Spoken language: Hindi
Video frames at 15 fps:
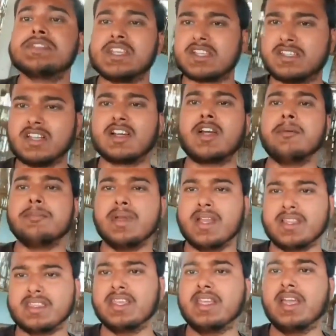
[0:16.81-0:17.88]
हम शिक्षक
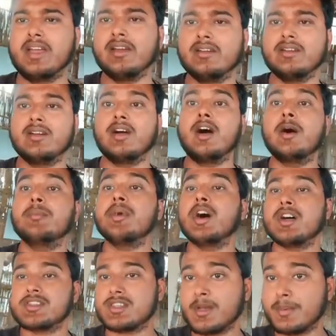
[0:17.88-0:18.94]
अभ्यर्थी हैं
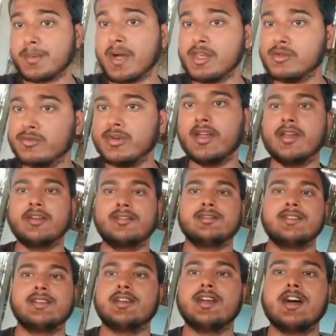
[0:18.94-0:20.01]
हम असफल हुए
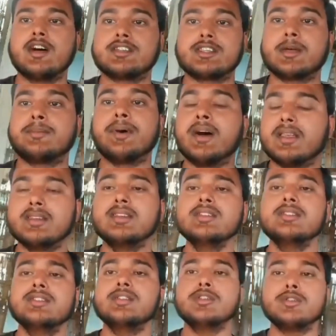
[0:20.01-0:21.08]
हैं
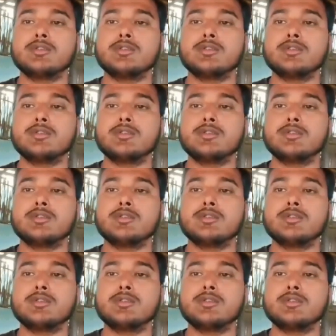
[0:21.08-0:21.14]
असफल